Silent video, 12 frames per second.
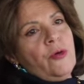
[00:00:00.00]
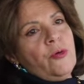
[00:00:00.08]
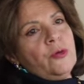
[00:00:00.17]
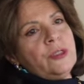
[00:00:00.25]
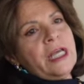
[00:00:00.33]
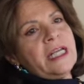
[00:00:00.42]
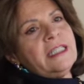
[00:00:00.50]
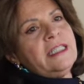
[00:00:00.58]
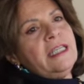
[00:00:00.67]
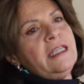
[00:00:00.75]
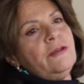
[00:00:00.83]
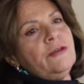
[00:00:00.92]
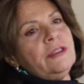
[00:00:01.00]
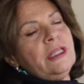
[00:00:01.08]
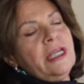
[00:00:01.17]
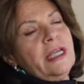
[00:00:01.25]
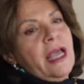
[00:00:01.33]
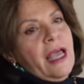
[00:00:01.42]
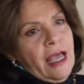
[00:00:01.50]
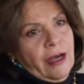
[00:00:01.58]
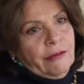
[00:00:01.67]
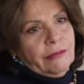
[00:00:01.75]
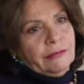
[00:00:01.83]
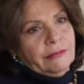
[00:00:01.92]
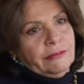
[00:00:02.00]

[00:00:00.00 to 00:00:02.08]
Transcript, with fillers: Os assírios têm El.